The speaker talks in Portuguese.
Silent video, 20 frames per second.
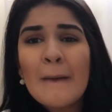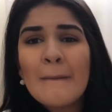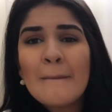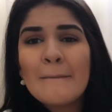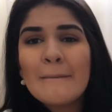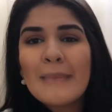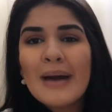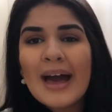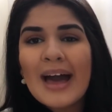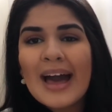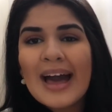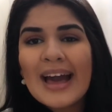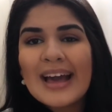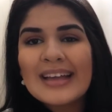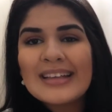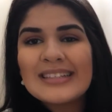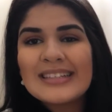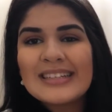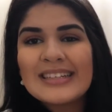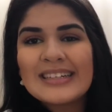
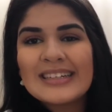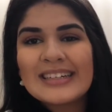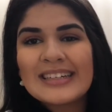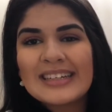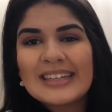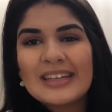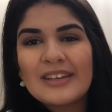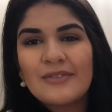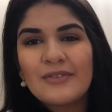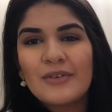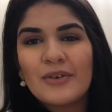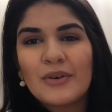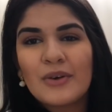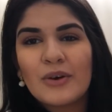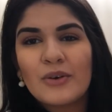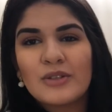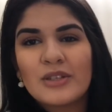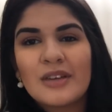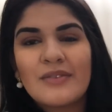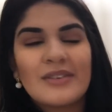mais incrível que
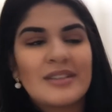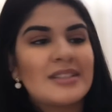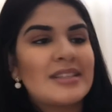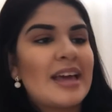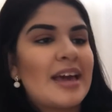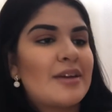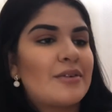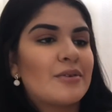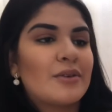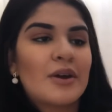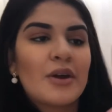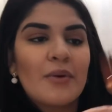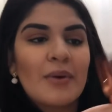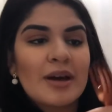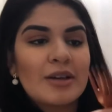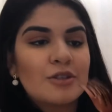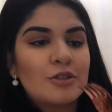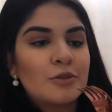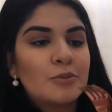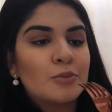eu já vi. Sério, eu
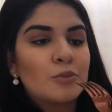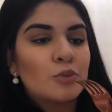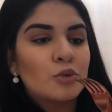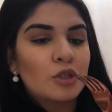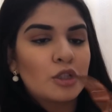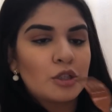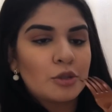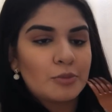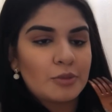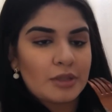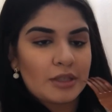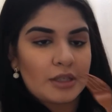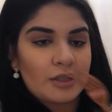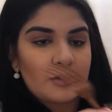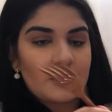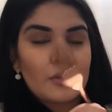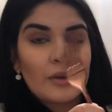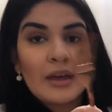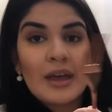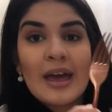acho muito
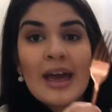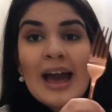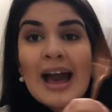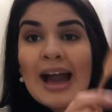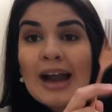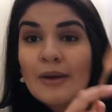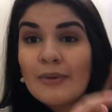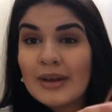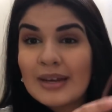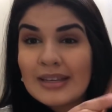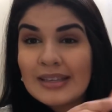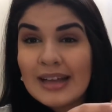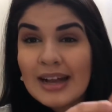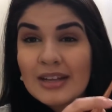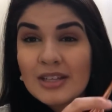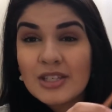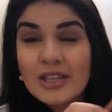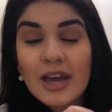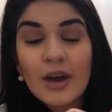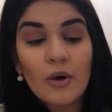bonito. A
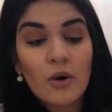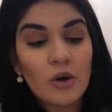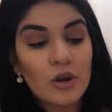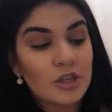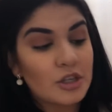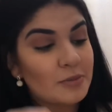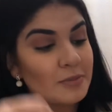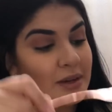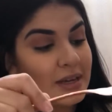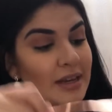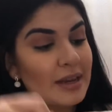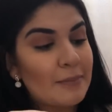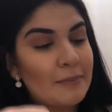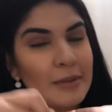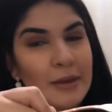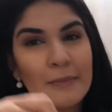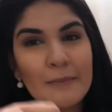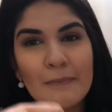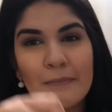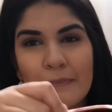qualidade é ótima, ele é
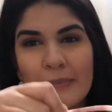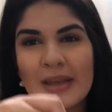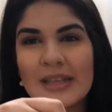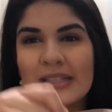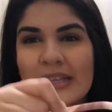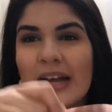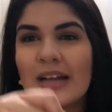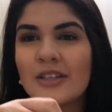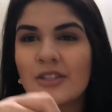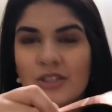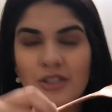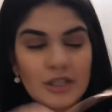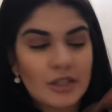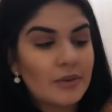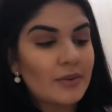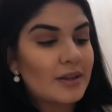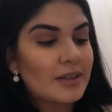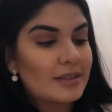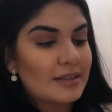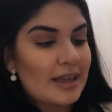bem
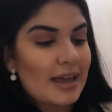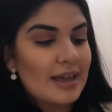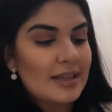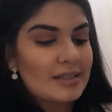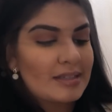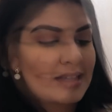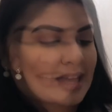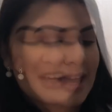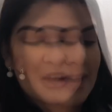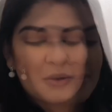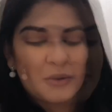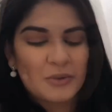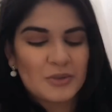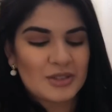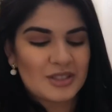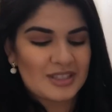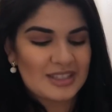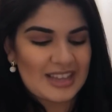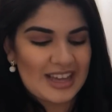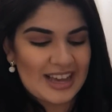pesadinho até, sabe? Já
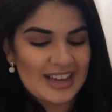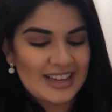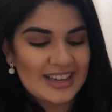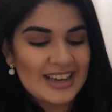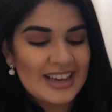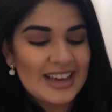usei,